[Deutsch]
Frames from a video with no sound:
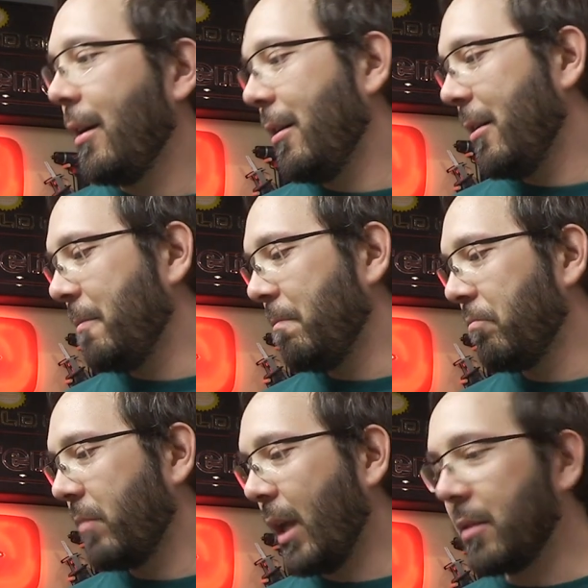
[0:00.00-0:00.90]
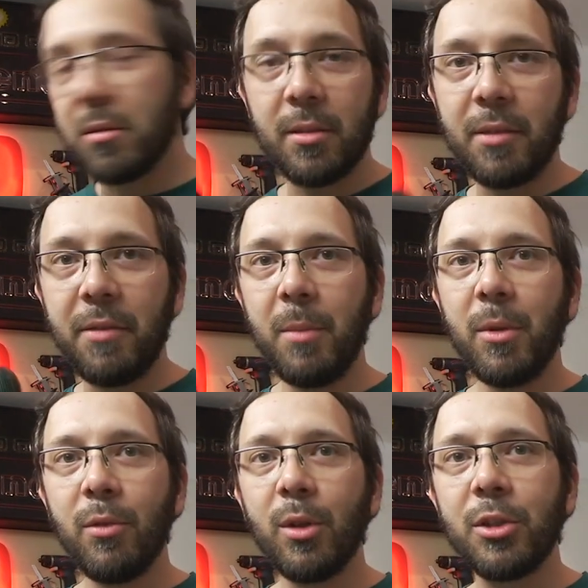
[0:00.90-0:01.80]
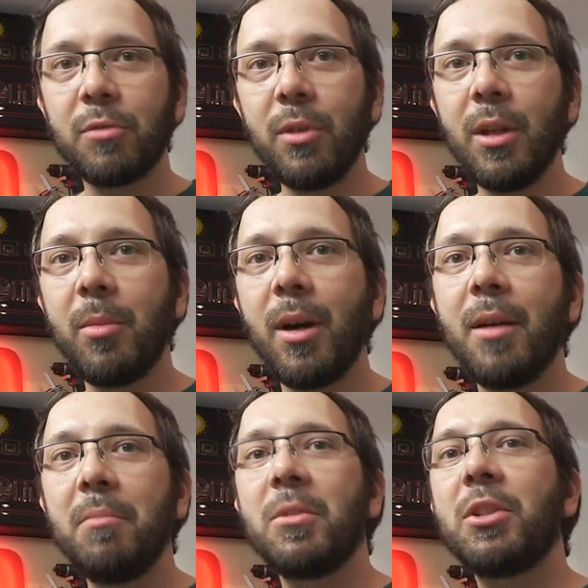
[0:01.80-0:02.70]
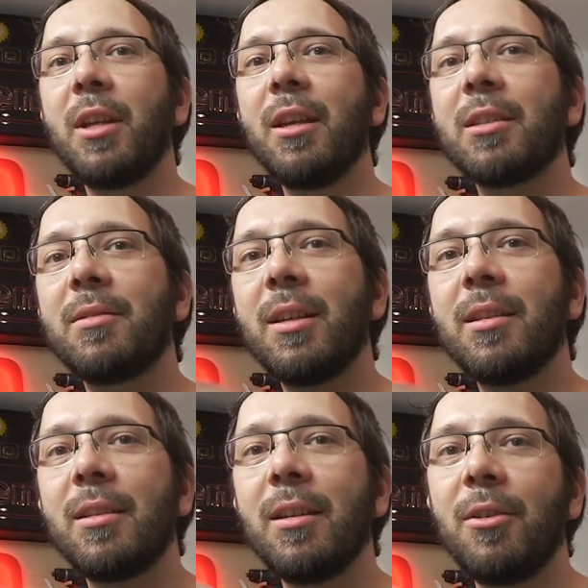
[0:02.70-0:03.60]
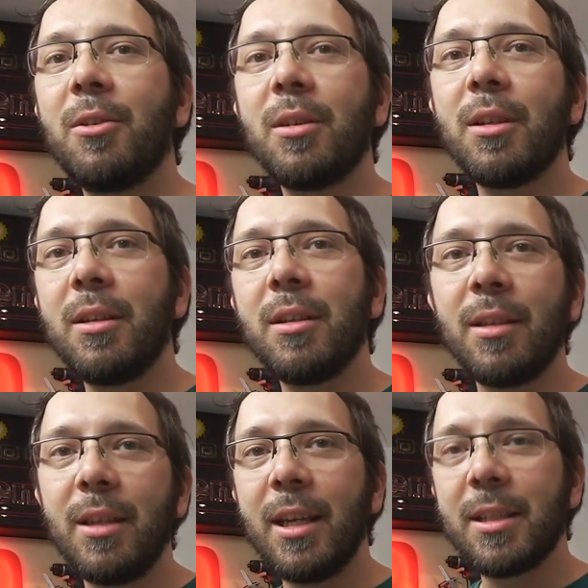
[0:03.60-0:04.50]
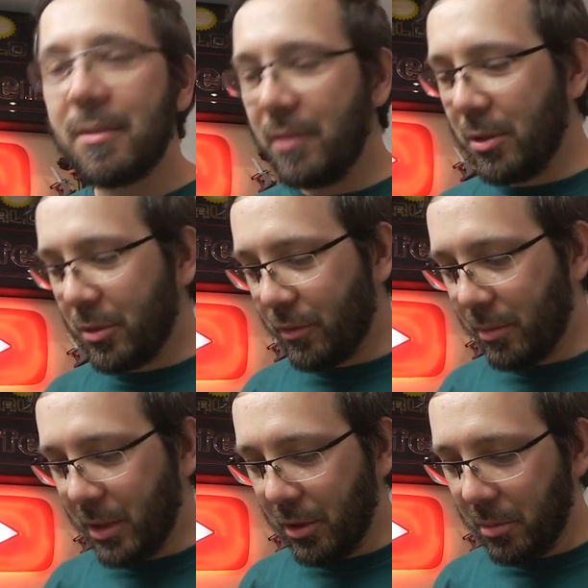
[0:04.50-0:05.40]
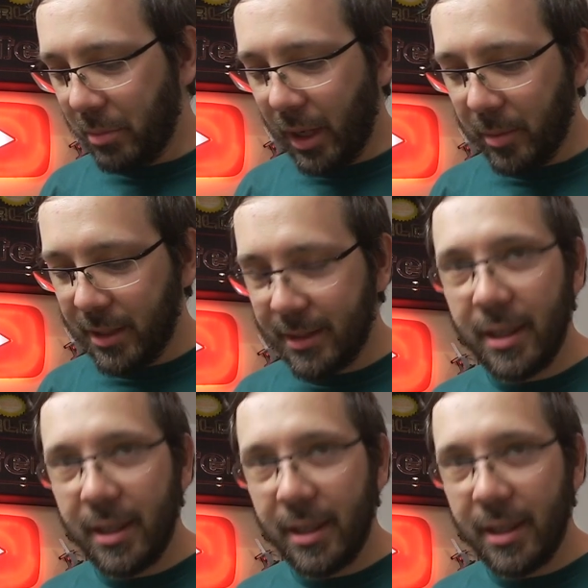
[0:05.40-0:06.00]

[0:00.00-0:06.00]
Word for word: Ähm, also es gefällt mir wirklich wunderbar. Ich denke, es werdet ihr auch in den nächsten Videos von mir noch ein paar Mal